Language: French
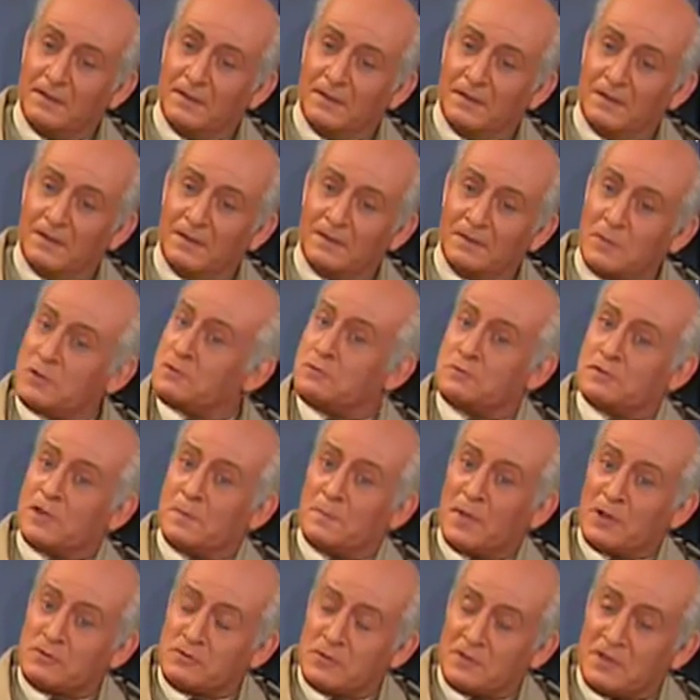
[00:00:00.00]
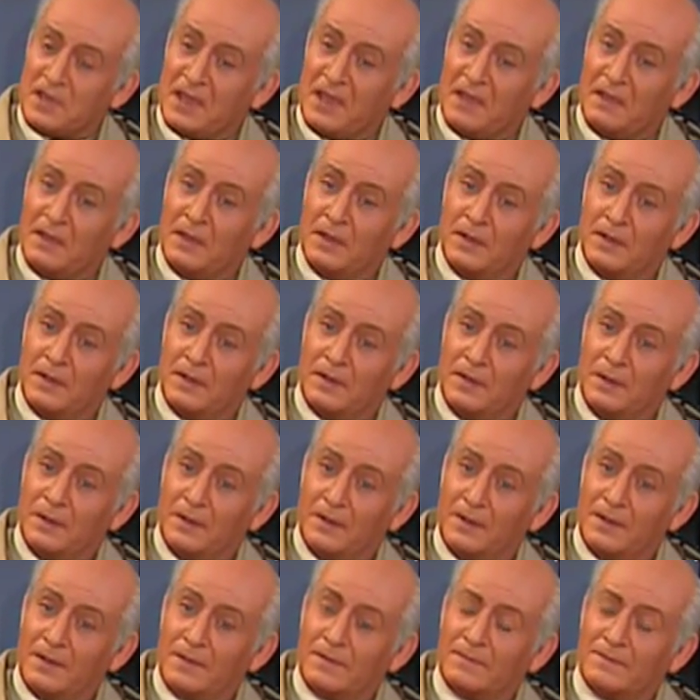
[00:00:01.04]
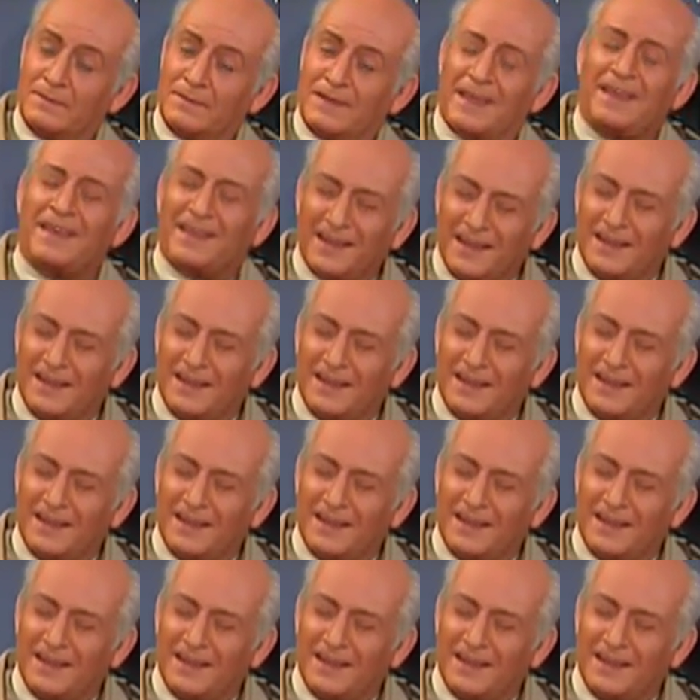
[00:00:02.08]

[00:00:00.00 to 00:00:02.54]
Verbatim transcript: Oui. Je ne sais pas chanter. Eh, non.